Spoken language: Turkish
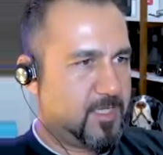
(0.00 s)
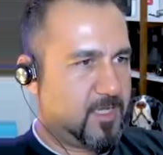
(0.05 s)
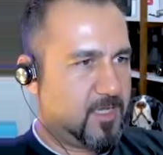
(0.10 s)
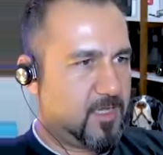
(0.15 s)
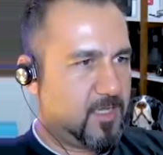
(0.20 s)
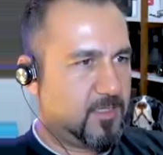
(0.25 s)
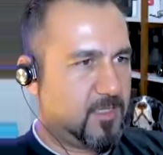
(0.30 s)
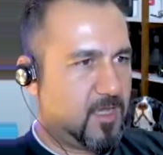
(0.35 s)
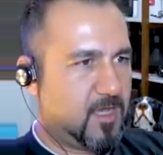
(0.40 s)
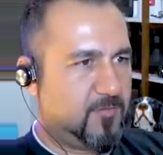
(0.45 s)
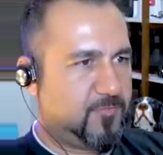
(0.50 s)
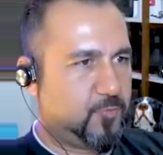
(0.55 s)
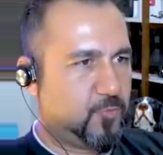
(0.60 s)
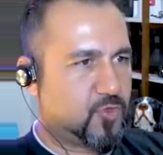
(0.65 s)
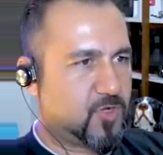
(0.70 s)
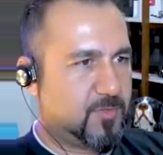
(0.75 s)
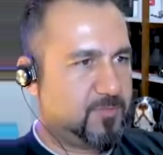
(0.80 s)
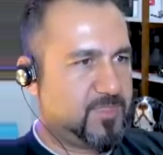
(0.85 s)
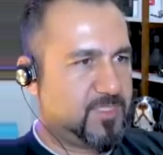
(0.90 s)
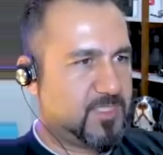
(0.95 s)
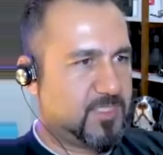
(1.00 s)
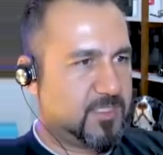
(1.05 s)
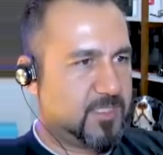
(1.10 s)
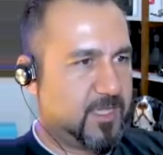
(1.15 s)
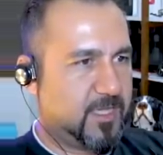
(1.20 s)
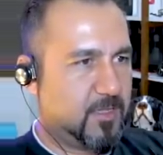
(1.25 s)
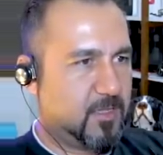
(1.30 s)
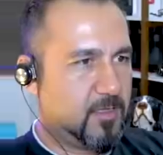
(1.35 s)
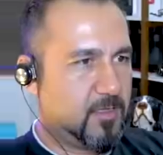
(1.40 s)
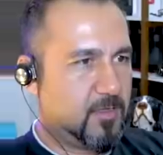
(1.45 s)
Allah Furkan
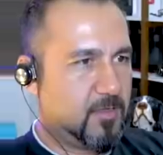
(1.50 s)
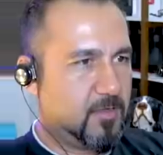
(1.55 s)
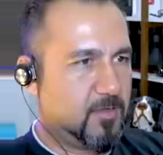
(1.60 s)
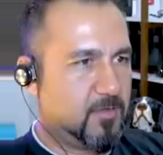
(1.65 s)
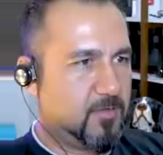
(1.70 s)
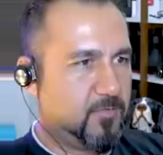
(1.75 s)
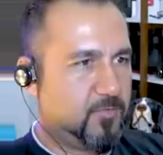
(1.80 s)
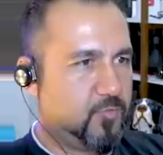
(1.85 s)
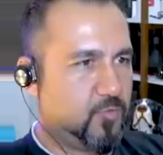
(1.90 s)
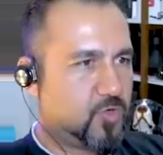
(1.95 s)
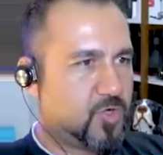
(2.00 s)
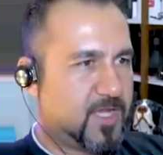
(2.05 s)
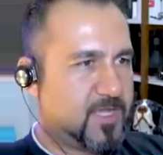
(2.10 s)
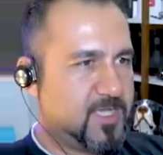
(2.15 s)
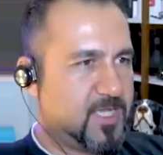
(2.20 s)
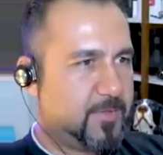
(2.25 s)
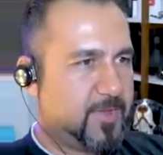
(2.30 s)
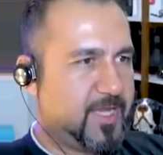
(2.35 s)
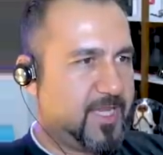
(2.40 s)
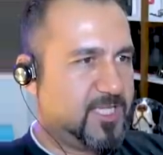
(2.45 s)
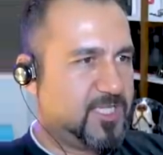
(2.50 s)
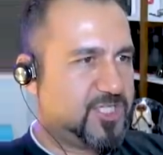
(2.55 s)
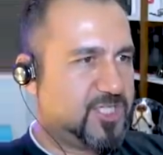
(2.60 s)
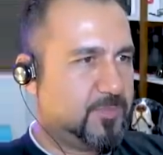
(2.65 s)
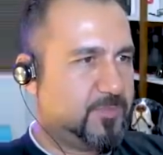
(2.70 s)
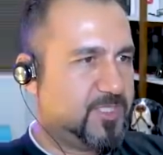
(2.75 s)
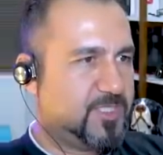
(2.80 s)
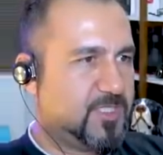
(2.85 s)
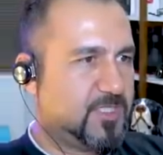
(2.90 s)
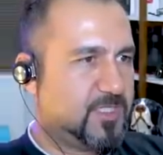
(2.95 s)
bitirdi. Furkan Yaman HD
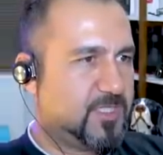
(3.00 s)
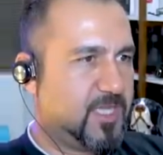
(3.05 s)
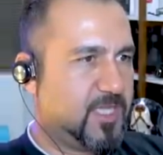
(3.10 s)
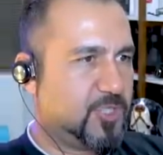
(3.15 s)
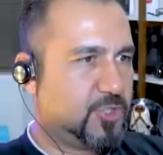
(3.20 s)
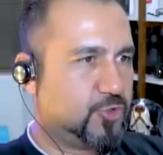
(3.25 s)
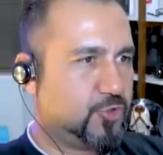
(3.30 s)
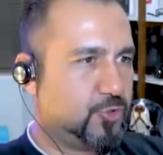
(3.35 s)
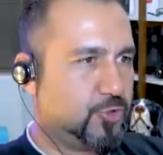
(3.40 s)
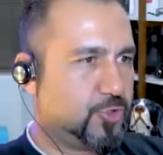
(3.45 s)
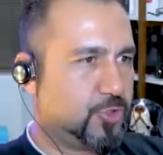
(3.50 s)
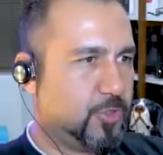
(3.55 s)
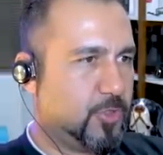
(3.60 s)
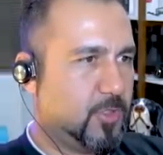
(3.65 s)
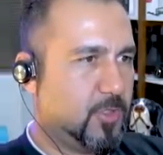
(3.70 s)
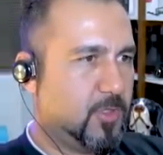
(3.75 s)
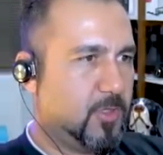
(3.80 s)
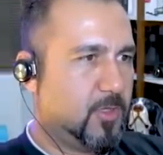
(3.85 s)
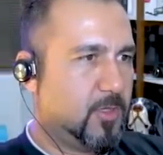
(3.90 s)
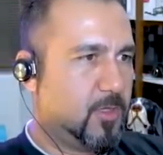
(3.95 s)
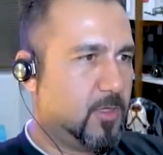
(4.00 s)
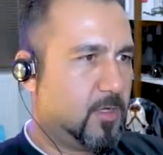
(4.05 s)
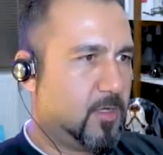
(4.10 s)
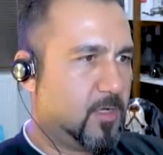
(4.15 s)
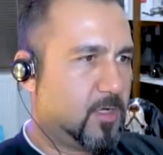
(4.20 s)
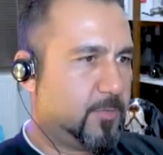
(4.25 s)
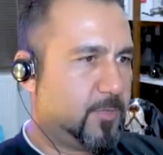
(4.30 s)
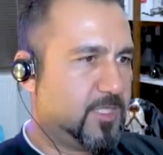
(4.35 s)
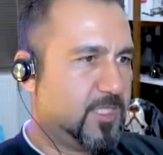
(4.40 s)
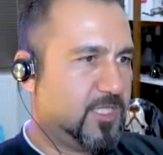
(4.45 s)
bitirdi gençlük.
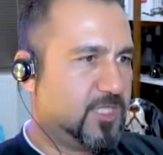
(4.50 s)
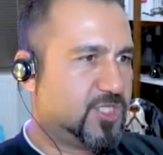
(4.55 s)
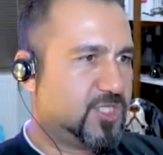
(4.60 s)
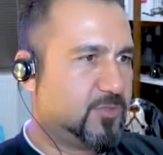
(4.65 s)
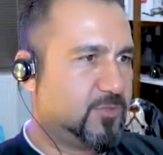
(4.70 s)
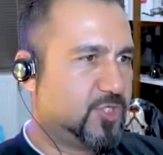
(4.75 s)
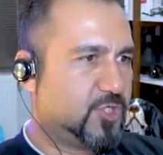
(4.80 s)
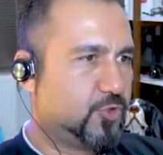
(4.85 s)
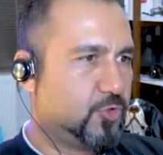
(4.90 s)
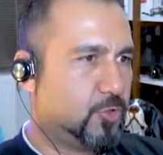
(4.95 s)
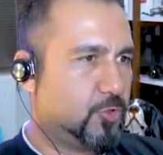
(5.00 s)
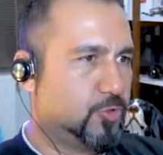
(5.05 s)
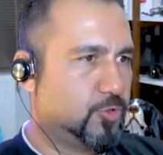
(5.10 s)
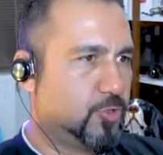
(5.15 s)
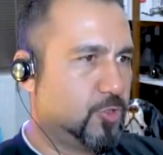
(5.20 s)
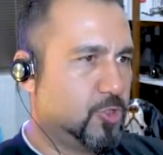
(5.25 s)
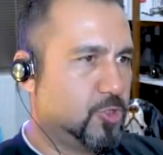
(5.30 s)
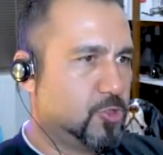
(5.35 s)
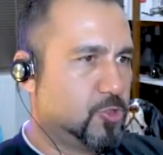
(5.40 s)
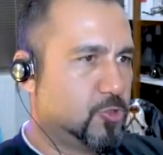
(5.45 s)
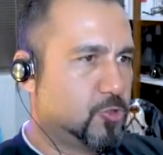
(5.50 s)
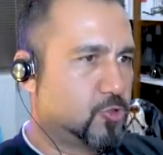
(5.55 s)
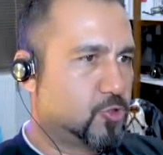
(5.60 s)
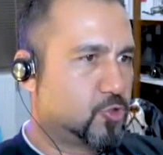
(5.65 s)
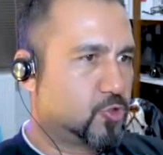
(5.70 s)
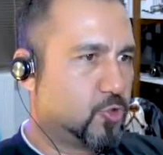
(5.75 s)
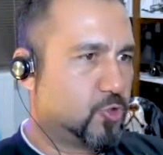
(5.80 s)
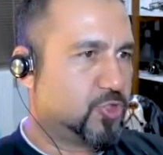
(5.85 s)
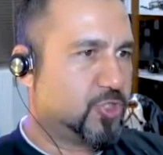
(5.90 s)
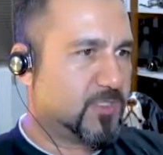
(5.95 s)
Araba değişti bir şey Merhaba, oldu.
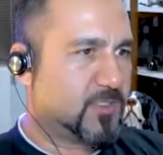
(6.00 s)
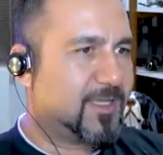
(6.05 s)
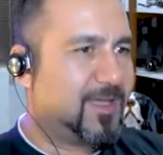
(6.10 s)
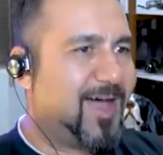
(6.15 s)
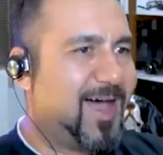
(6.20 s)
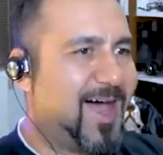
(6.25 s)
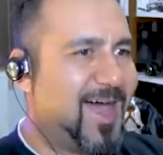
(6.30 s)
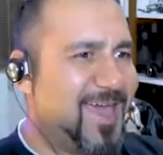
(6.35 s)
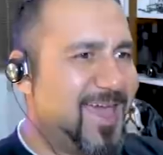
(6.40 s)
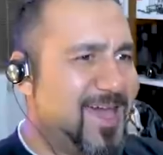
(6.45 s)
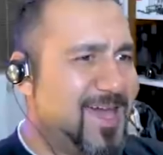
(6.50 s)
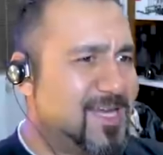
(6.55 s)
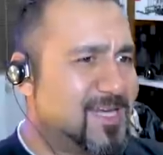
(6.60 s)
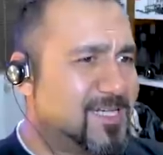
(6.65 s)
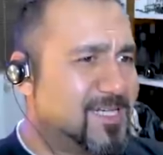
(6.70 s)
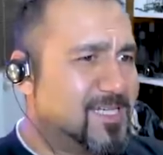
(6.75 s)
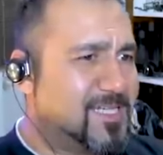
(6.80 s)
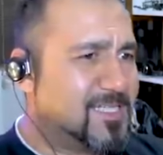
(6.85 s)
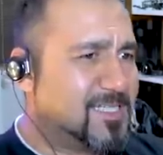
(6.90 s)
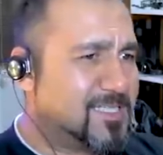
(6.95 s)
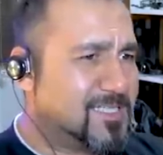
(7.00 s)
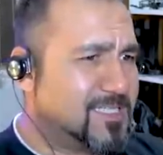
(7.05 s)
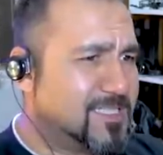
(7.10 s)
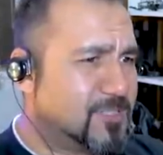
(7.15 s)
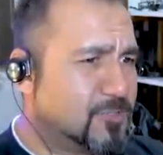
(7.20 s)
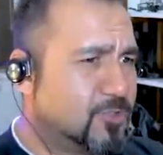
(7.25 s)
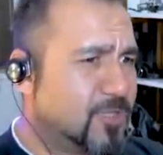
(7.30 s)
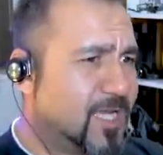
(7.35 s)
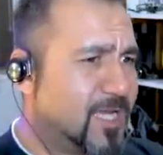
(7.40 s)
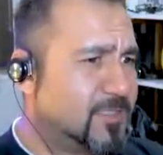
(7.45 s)
merhaba, Roket. Hayır. ben- bana diyor,
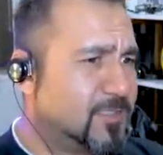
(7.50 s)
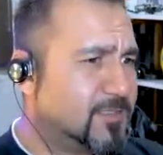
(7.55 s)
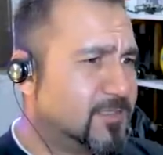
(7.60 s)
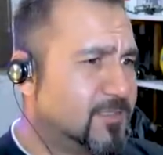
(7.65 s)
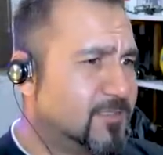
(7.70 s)
Hayır lan.